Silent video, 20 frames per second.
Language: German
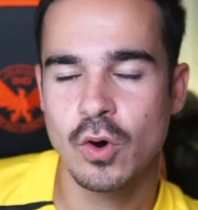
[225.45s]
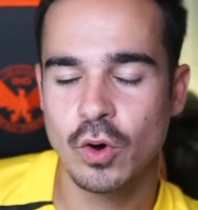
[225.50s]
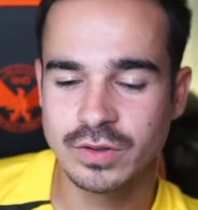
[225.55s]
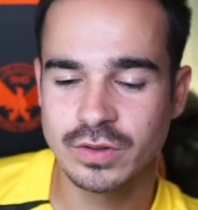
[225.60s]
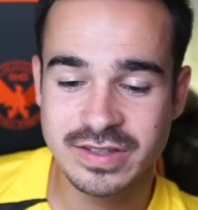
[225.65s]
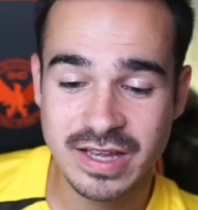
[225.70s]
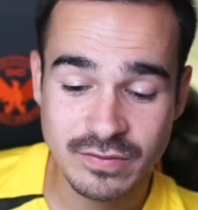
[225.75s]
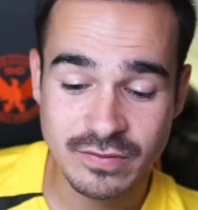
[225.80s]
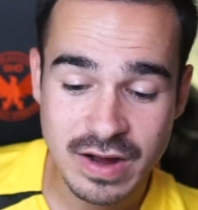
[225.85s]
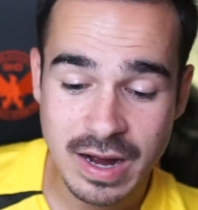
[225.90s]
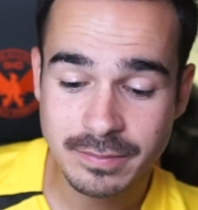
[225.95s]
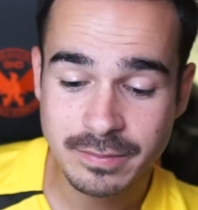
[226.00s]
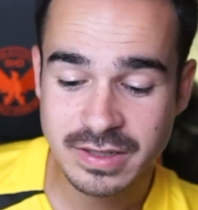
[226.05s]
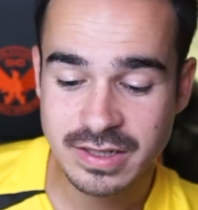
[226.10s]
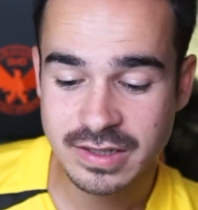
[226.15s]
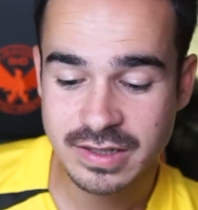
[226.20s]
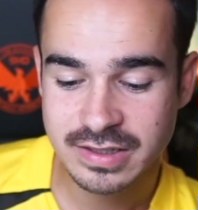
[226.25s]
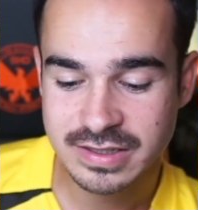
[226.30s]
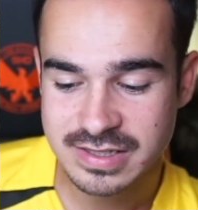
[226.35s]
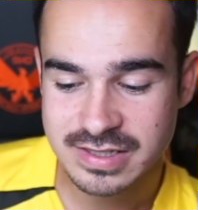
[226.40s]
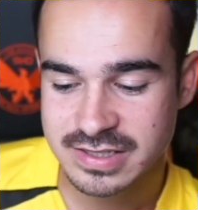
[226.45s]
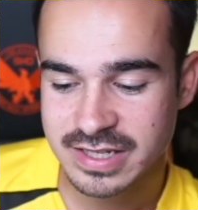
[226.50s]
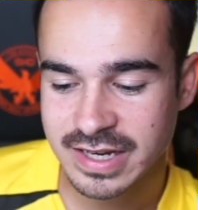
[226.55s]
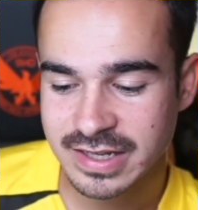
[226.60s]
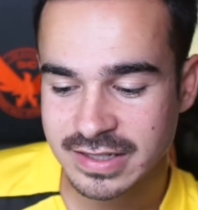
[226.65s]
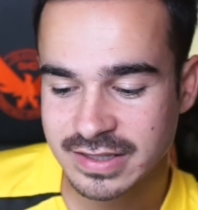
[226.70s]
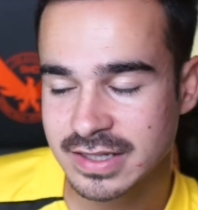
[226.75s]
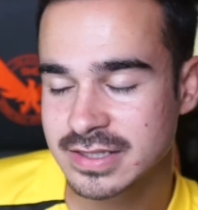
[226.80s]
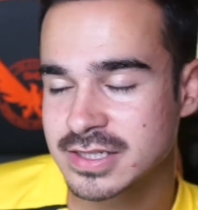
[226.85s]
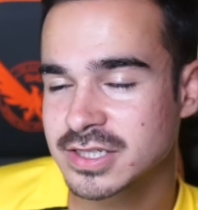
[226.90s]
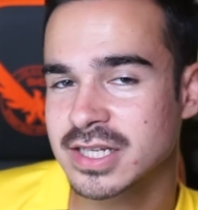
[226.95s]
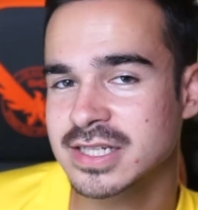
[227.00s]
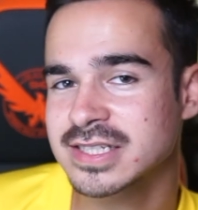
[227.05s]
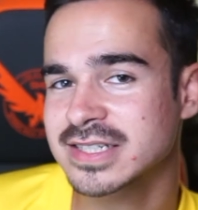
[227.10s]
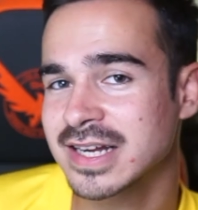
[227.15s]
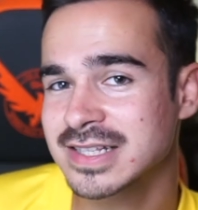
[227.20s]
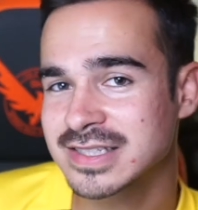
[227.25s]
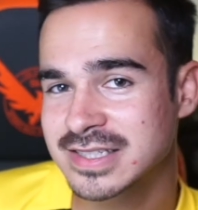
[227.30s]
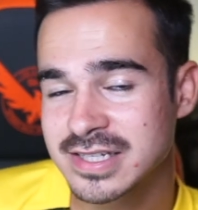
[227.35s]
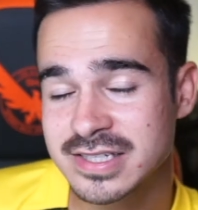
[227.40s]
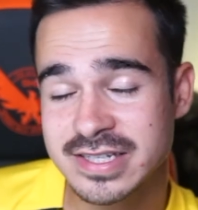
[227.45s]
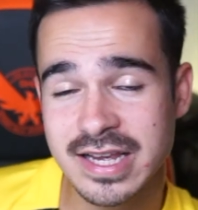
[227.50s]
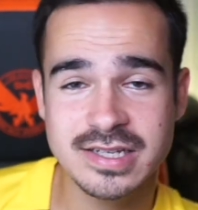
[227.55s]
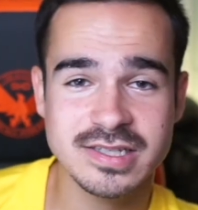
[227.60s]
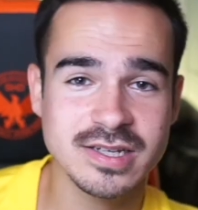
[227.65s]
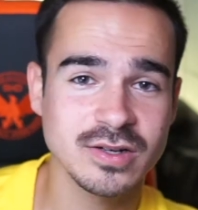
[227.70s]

Und dann haben die gesehen, dass ich das Ganze sehr,